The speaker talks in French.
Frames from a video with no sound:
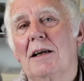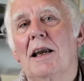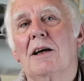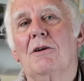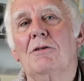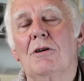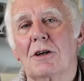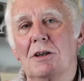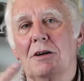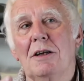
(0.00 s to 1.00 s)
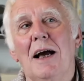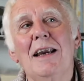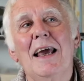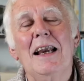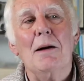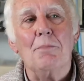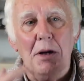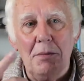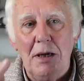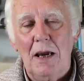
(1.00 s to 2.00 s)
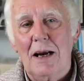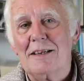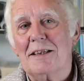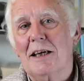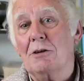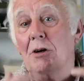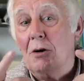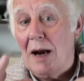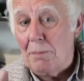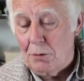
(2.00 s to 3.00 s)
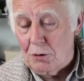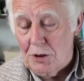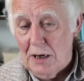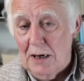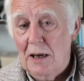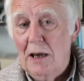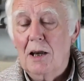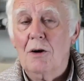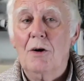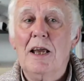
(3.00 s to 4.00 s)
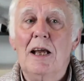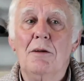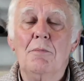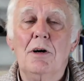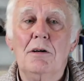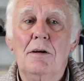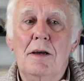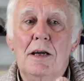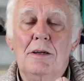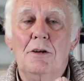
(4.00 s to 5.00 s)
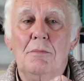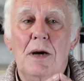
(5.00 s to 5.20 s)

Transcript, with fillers: La culture occidentale est la première à s'être rapprochée réellement de